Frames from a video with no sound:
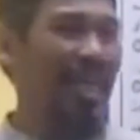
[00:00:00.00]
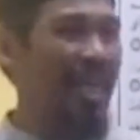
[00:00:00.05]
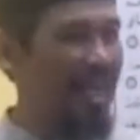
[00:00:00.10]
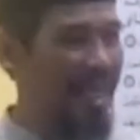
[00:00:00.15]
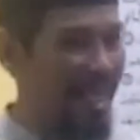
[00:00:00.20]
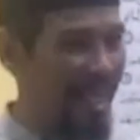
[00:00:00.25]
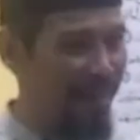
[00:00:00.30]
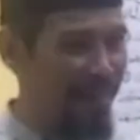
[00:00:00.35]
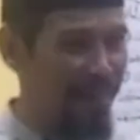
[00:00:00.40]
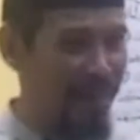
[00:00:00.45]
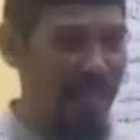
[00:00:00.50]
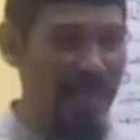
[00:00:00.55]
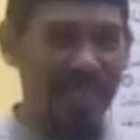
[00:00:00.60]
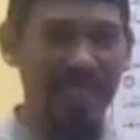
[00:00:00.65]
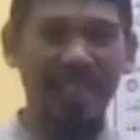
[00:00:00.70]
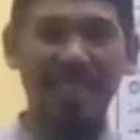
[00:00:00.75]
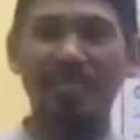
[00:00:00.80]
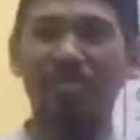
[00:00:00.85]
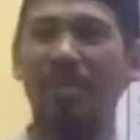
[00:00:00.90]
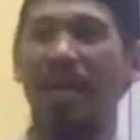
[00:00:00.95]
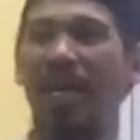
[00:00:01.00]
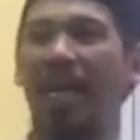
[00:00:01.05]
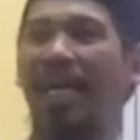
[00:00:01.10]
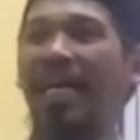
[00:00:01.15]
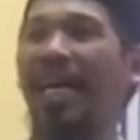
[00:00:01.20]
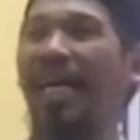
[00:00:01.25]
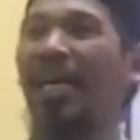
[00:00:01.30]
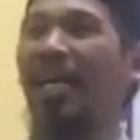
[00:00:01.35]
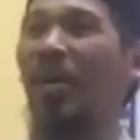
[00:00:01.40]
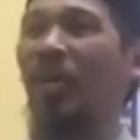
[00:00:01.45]
lihat beras di
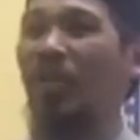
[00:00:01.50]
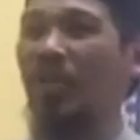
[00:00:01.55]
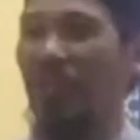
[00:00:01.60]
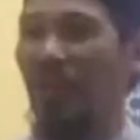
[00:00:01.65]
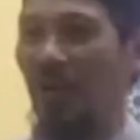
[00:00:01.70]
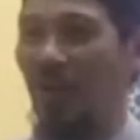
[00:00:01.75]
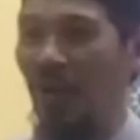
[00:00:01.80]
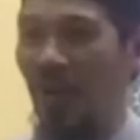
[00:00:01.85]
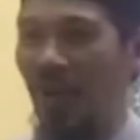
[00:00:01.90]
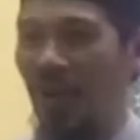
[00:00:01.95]
belakang kosong,